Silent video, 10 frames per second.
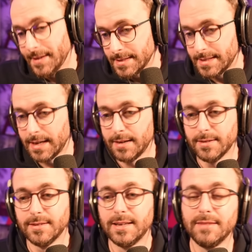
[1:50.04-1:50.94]
Ça,
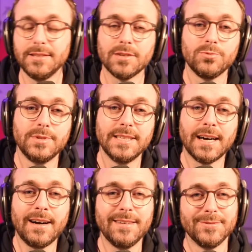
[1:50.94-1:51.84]
euh, l'avenir nous le
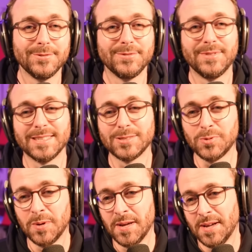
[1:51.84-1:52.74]
dira de toute
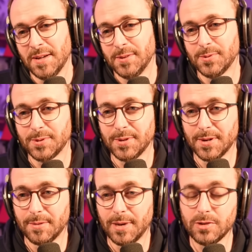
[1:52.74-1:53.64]
façon. Donc,
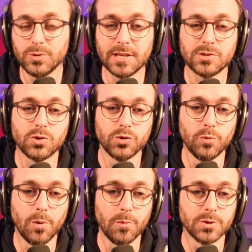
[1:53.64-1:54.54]
euh, bah écoutez, ce que je
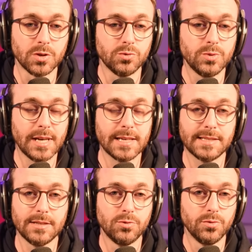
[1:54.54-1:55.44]
vous propose en tout cas,
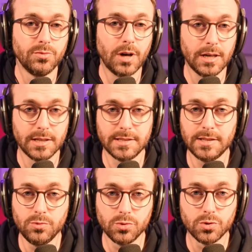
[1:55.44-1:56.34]
c'est de voir les
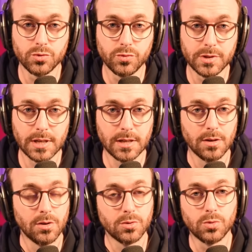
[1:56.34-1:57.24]
six news que je vous ai
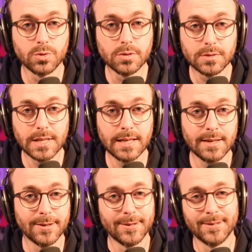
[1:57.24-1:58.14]
euh,
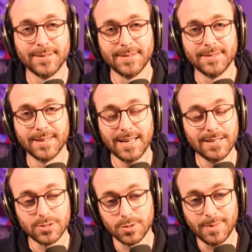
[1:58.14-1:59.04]
concoctés
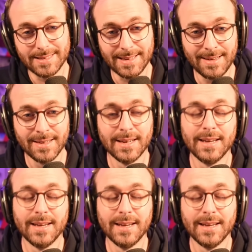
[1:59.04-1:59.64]
voilà, ce matin.